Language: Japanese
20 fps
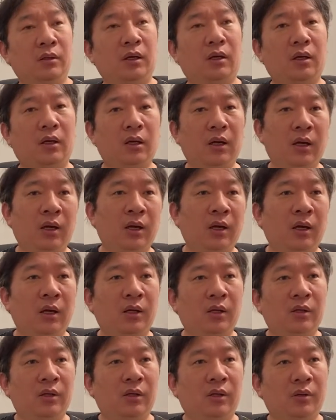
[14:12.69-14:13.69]
だから、
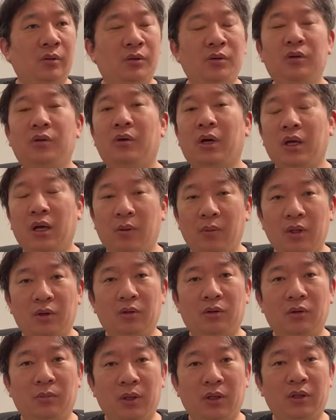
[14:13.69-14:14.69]
冬はやめ
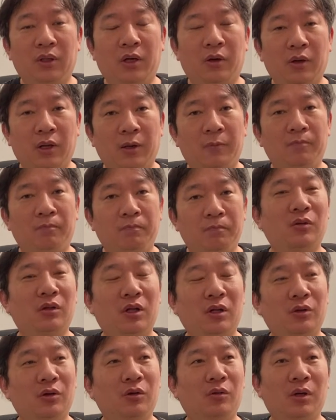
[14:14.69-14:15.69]
とくべきだよね。な
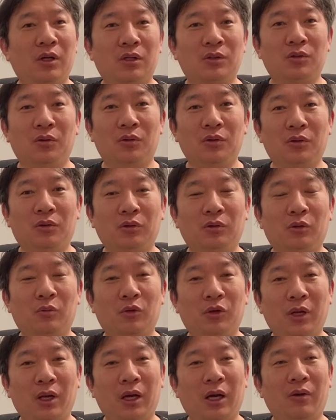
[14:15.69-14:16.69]
のでね、今日はね、そういうこと
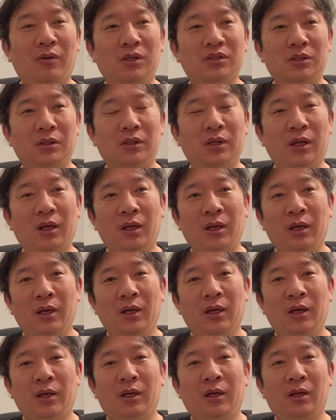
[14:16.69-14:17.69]
もね、合わせて、
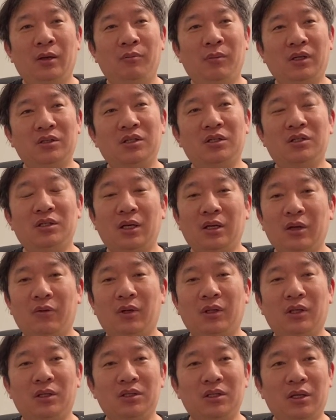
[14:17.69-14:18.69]
まあ実際ね、
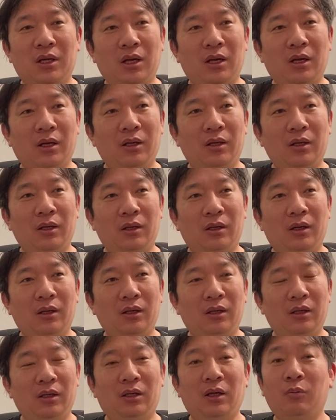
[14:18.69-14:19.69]
私が
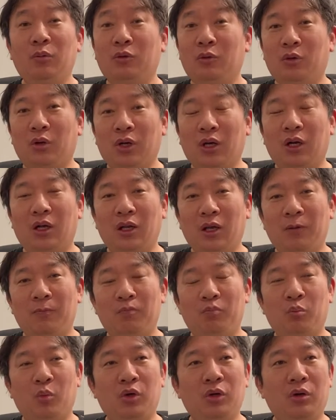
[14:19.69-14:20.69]
池袋から
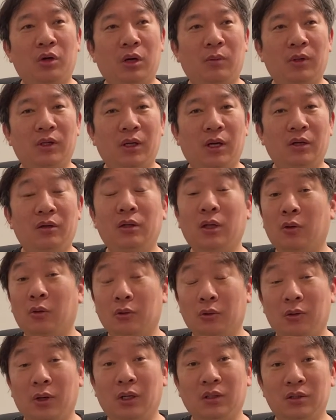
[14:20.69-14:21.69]
ね、盛岡まで歩いた
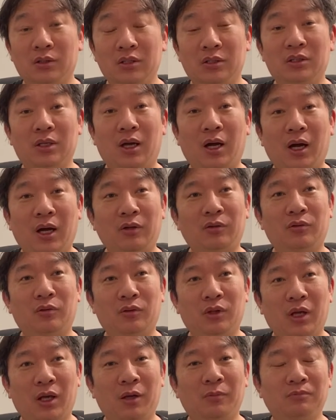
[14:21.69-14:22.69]
ことは実際ある
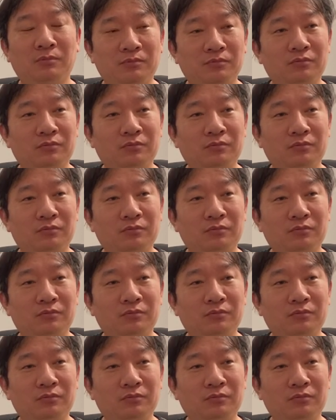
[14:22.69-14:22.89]
ので、